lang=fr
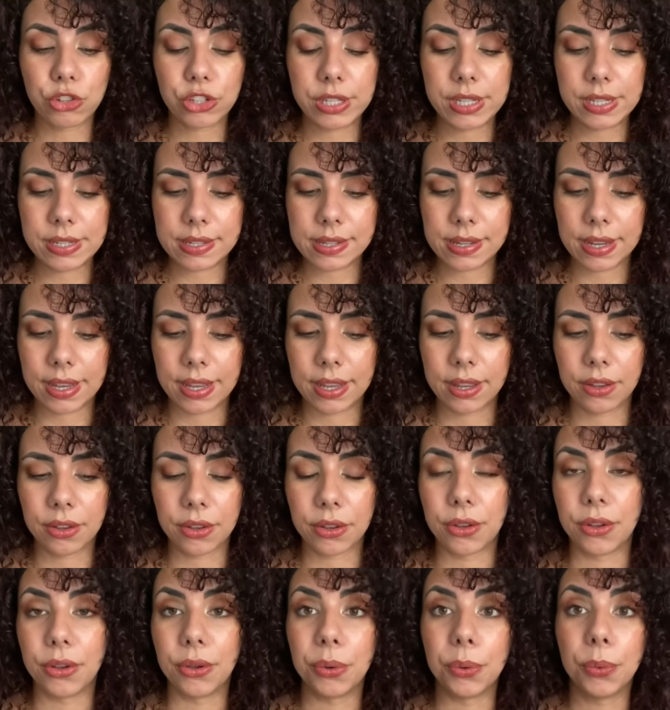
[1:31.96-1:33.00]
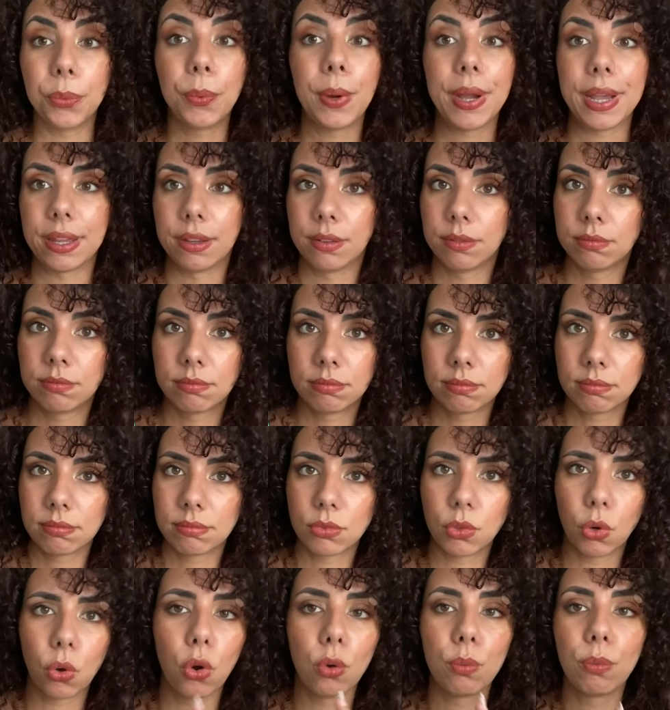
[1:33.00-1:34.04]
je disais, euh, ouais,
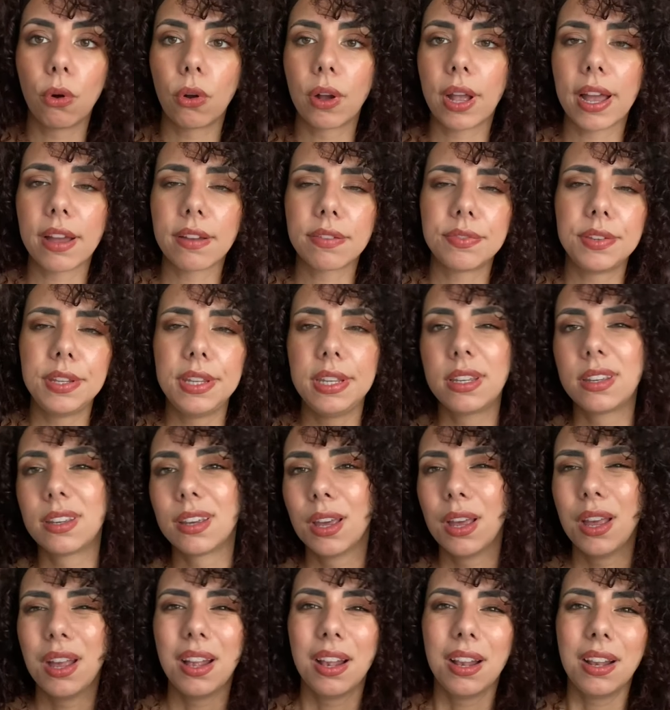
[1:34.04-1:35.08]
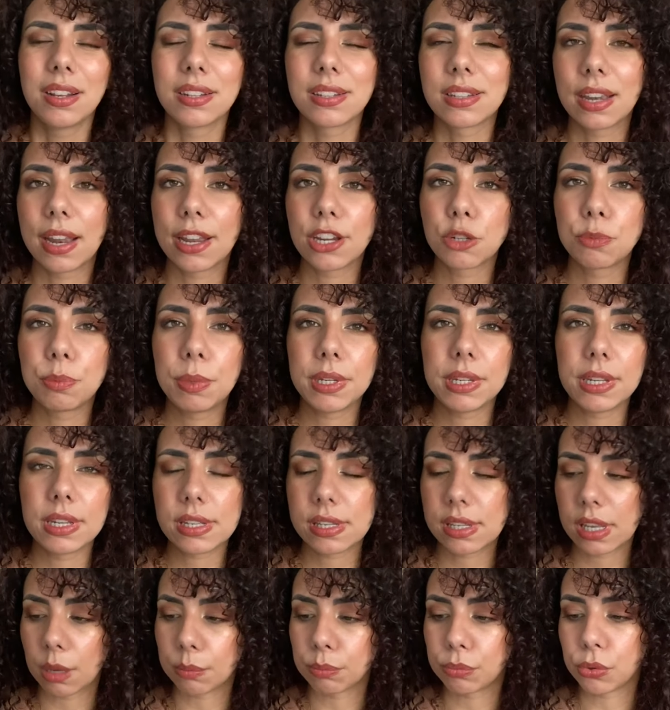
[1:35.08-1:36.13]
roman graphique slash BD,
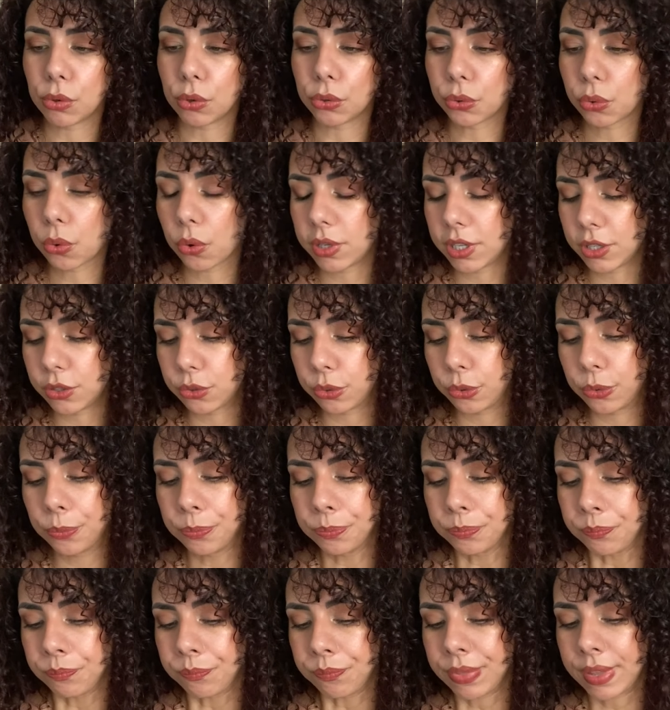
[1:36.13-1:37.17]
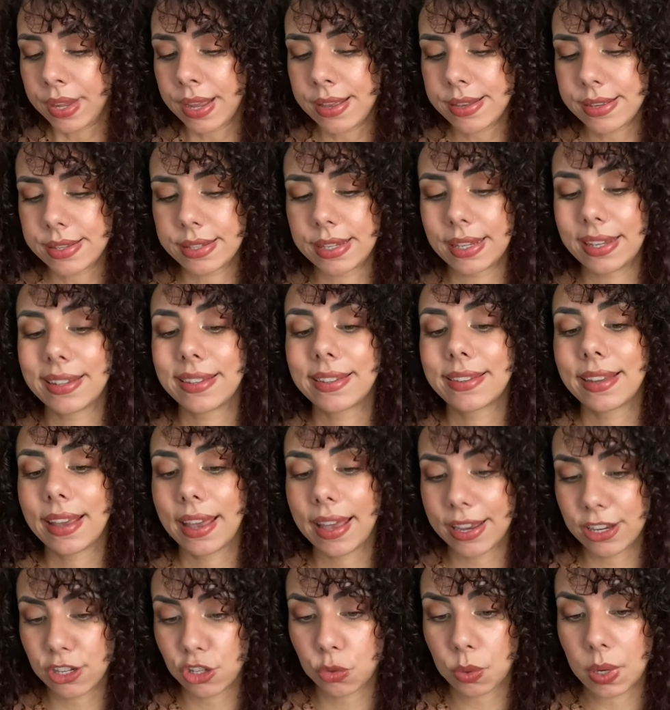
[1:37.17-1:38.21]
c'est un peu entre les deux. C'est
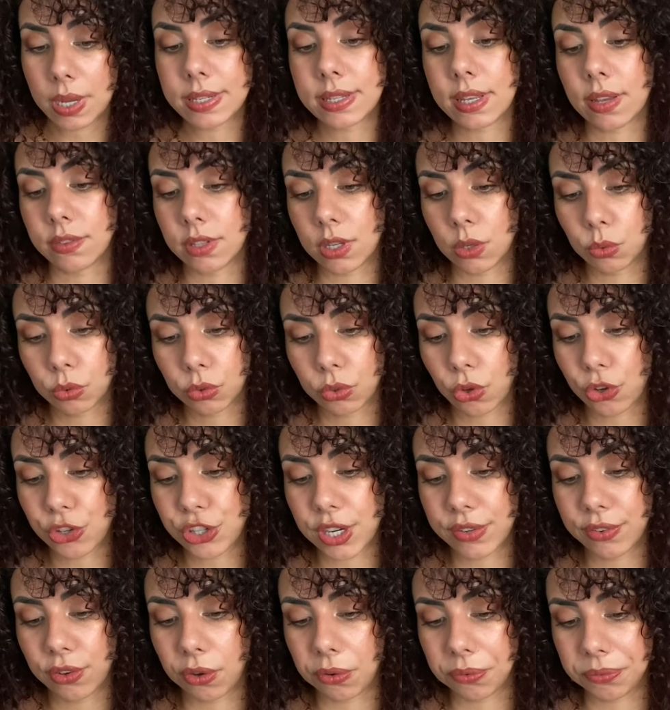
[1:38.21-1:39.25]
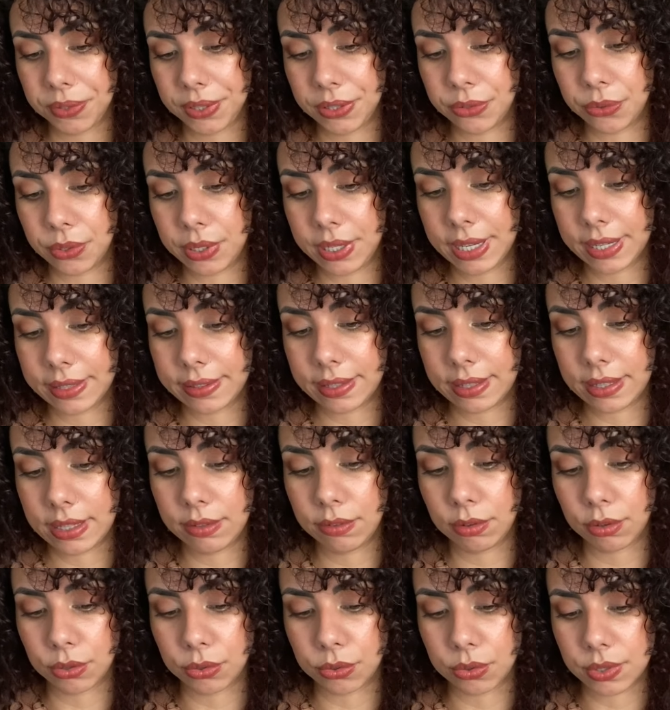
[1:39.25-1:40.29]
très chouette, ça faisait longtemps que j'avais envie de lire des
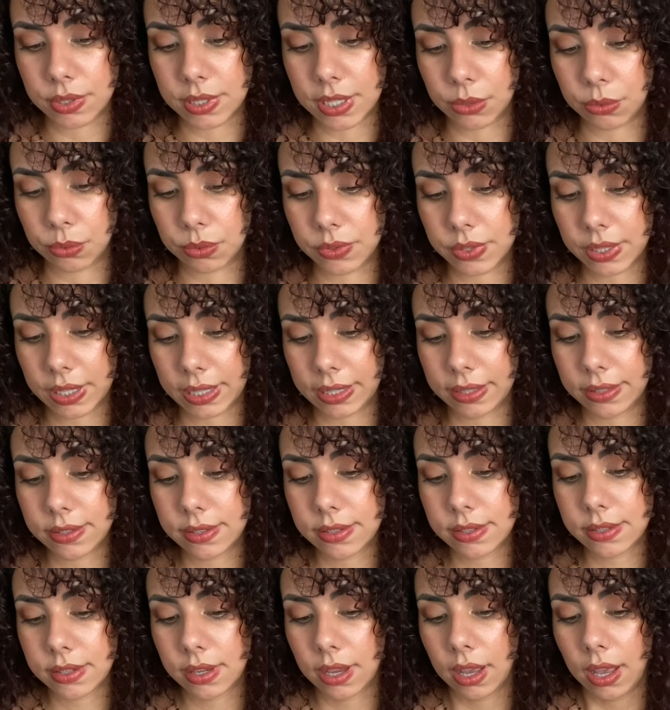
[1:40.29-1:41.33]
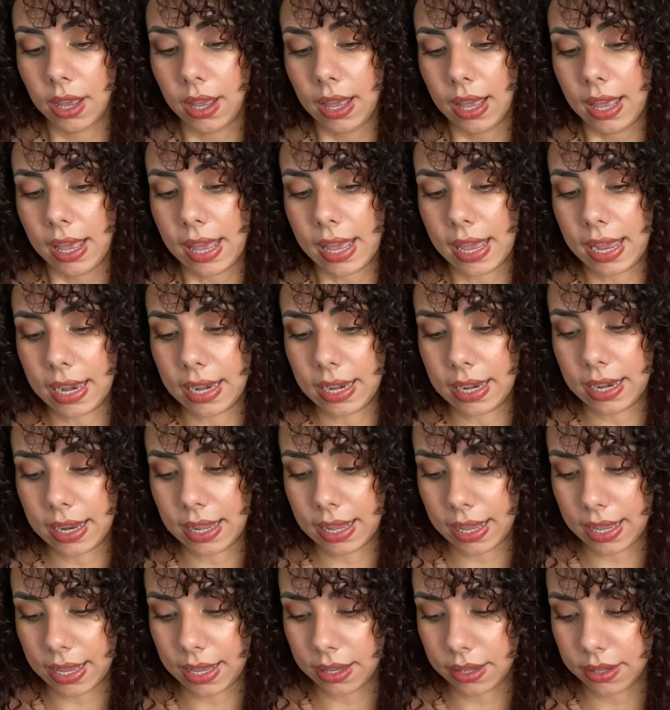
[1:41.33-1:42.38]
livres de cette autrice. Elle
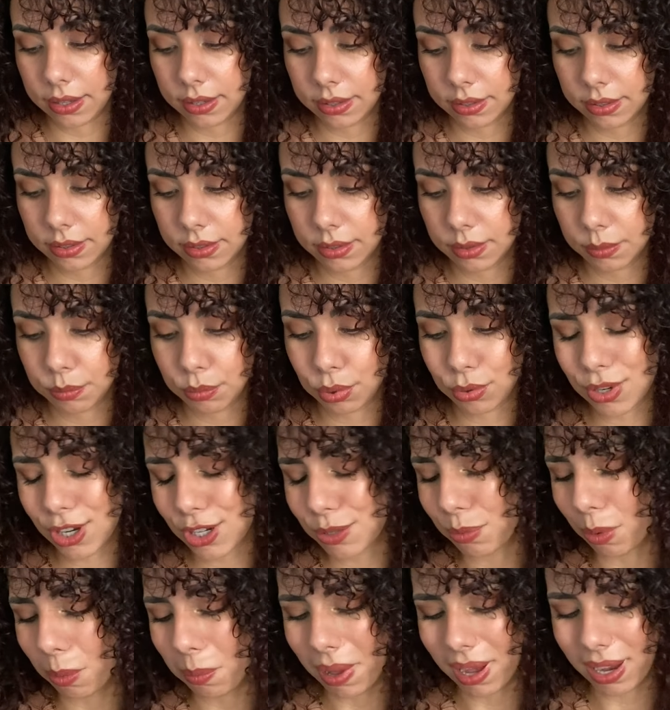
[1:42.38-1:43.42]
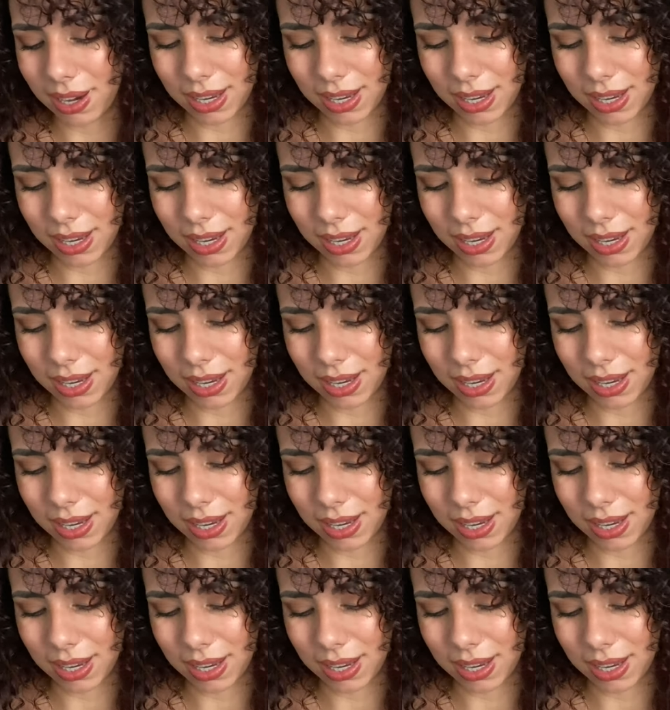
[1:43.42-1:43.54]
est... Pourquoi je m'embarque